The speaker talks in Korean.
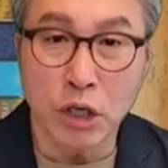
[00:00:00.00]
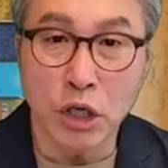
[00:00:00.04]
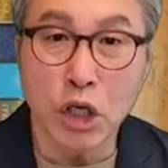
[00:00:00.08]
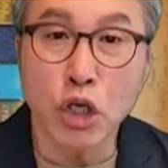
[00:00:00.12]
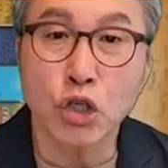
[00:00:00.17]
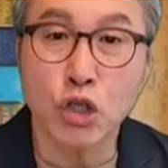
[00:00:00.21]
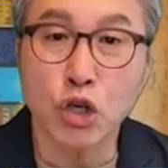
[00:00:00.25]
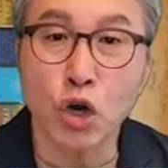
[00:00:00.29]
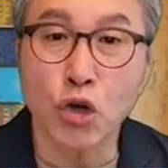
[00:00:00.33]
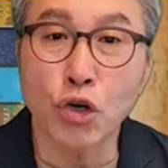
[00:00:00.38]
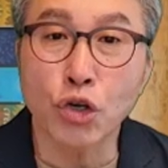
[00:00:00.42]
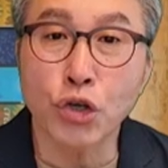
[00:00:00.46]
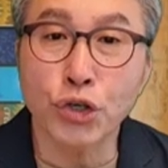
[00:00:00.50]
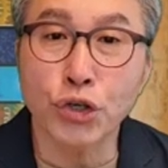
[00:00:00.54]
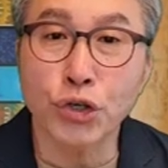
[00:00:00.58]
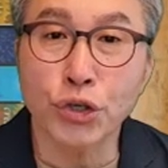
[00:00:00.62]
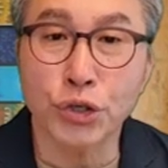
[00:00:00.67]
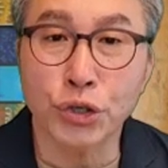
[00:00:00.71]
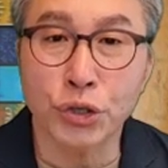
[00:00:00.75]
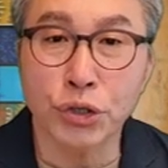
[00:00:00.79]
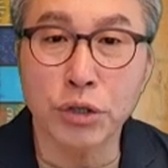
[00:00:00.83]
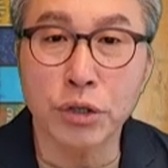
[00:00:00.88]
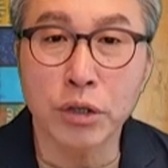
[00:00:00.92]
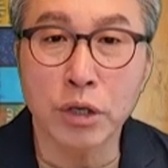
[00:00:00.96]
이
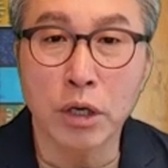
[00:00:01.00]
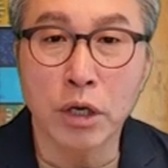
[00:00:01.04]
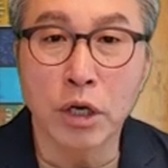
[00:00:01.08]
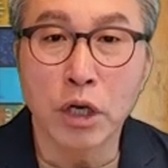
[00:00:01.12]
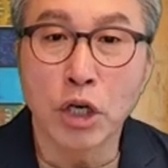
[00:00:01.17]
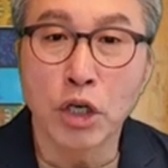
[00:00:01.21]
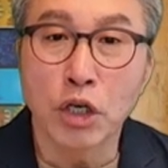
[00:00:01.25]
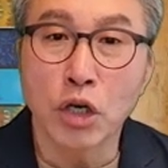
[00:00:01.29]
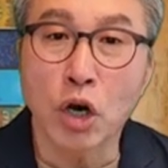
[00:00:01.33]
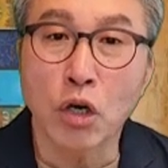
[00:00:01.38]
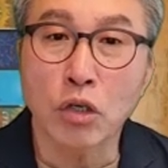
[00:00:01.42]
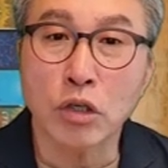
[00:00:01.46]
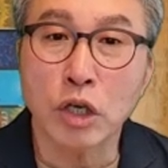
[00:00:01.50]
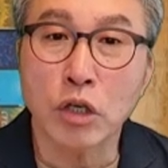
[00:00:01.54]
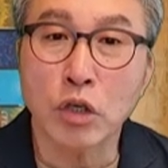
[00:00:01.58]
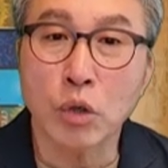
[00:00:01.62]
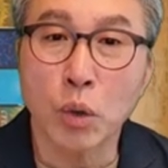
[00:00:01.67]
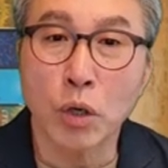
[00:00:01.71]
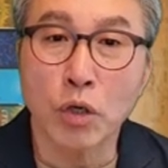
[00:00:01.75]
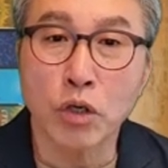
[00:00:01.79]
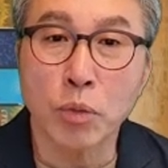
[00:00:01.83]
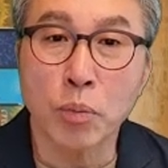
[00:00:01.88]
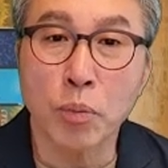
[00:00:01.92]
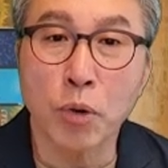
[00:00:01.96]
절기들은 역사
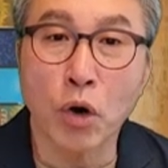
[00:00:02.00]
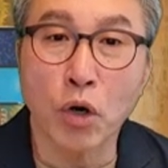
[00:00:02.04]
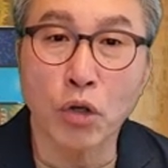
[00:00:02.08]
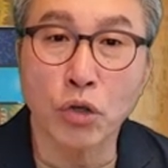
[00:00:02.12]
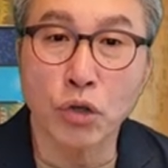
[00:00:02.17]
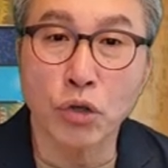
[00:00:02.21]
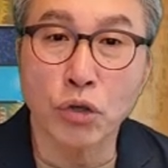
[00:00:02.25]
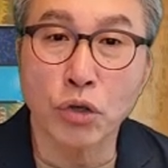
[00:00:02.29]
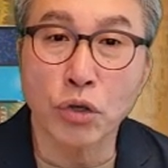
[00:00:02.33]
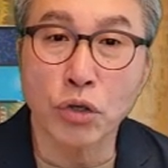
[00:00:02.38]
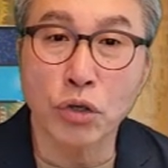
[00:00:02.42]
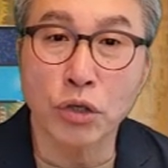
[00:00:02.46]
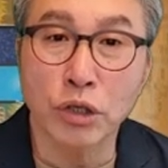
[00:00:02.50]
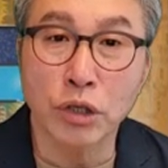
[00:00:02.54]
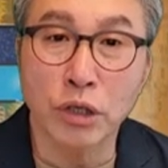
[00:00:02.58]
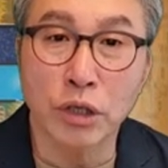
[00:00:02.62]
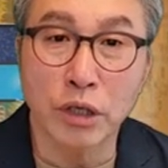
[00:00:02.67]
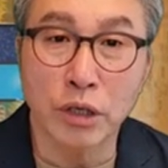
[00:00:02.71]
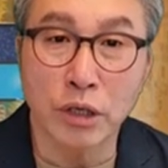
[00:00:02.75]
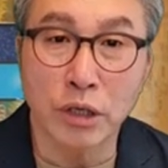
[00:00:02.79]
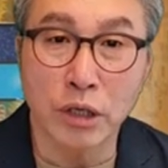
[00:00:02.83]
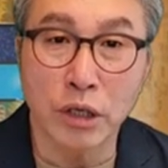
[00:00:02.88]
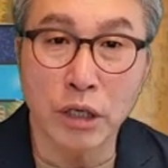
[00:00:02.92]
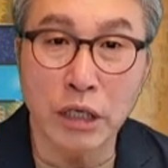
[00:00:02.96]
속에서 벌어졌던
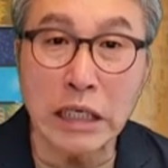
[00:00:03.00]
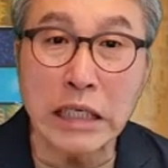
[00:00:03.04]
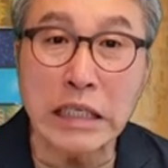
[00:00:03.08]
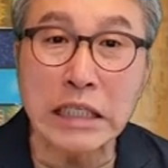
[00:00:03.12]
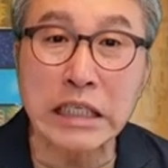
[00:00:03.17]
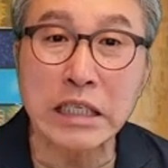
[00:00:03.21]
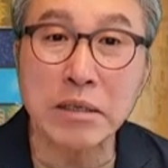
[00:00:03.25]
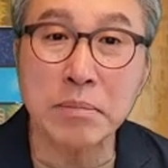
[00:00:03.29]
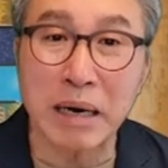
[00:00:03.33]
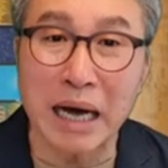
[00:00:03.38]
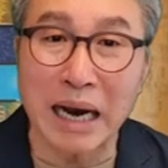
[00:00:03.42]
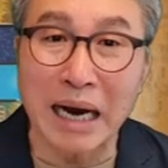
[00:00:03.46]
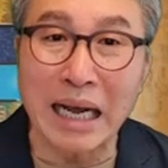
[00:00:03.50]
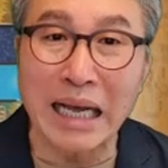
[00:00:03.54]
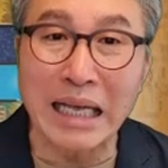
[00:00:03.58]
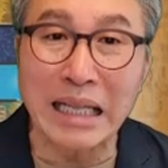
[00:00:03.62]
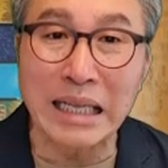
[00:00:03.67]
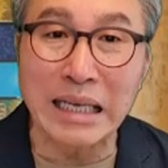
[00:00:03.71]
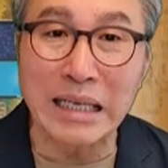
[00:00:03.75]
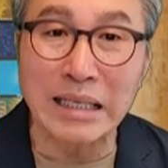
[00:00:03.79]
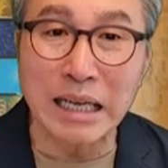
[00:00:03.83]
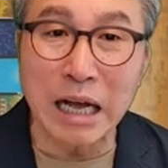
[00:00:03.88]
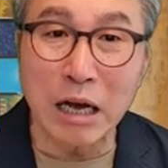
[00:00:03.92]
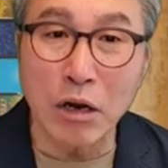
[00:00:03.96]
잊지 말아야
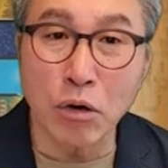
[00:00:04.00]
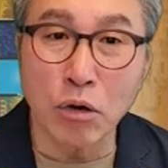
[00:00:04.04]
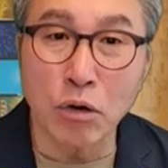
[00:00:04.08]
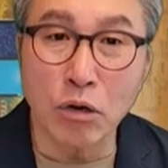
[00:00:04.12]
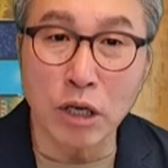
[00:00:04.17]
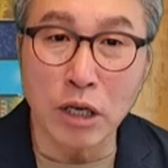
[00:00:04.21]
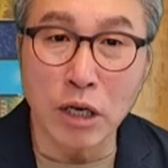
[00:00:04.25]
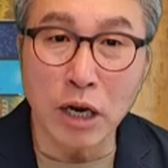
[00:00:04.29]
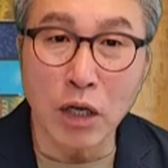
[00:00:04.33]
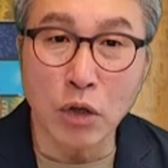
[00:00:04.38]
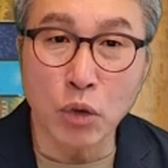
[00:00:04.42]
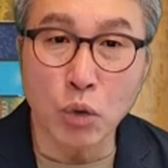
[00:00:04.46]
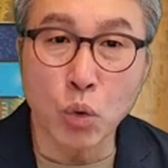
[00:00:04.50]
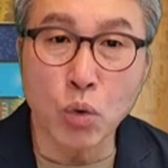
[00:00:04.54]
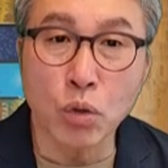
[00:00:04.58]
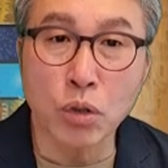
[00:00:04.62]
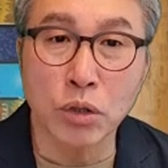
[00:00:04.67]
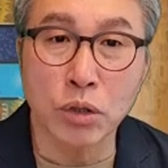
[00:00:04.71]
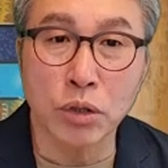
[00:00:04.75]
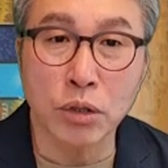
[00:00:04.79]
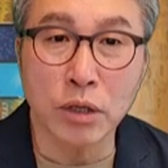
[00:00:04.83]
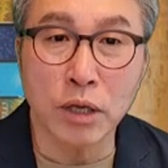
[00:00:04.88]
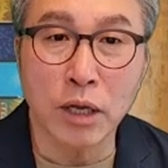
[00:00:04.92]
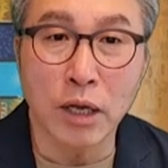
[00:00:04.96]
될 사건이나
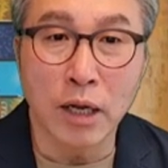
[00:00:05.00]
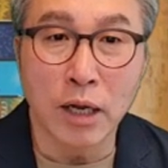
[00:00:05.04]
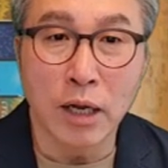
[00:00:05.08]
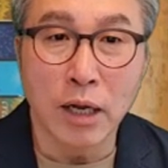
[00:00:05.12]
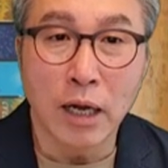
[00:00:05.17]
또는